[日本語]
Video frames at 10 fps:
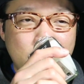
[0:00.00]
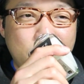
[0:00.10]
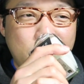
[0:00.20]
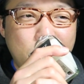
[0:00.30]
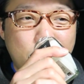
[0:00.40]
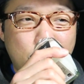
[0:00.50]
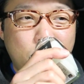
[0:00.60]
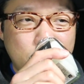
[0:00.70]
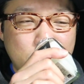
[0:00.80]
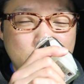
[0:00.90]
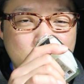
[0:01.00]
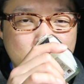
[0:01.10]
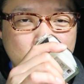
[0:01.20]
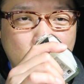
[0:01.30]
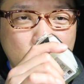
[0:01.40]
言われれば
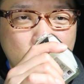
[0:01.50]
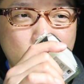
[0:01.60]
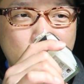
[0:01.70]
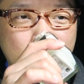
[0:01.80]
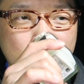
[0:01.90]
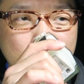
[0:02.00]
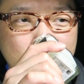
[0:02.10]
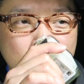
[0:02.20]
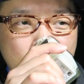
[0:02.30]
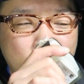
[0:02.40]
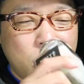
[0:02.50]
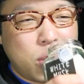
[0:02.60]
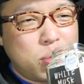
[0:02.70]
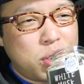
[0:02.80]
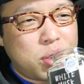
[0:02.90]
ホワイトムスクだよねみたいな。
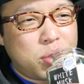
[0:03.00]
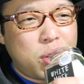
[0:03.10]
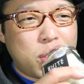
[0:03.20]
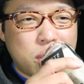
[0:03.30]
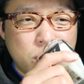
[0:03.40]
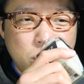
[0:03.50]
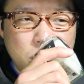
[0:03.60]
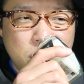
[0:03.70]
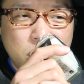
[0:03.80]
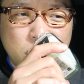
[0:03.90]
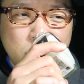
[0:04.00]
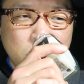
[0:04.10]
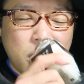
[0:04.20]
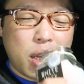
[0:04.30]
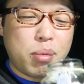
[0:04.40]
ホワイトムスクよりは少し
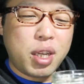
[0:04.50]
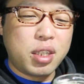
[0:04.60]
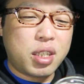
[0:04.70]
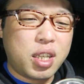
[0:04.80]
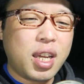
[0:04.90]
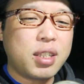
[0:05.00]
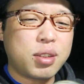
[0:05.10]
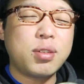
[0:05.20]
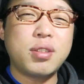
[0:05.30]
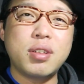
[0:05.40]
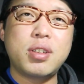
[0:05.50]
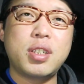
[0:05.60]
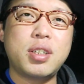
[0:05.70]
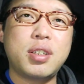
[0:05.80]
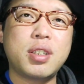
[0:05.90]
甘い気がす
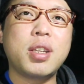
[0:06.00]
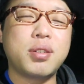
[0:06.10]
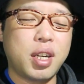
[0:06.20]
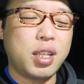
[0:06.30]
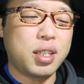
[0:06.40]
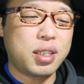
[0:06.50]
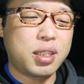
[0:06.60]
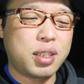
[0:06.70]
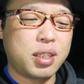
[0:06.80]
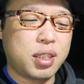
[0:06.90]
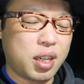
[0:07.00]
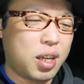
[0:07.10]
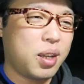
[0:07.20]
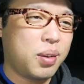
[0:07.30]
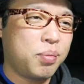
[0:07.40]
るっていうぐらいです。
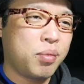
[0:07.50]
はい。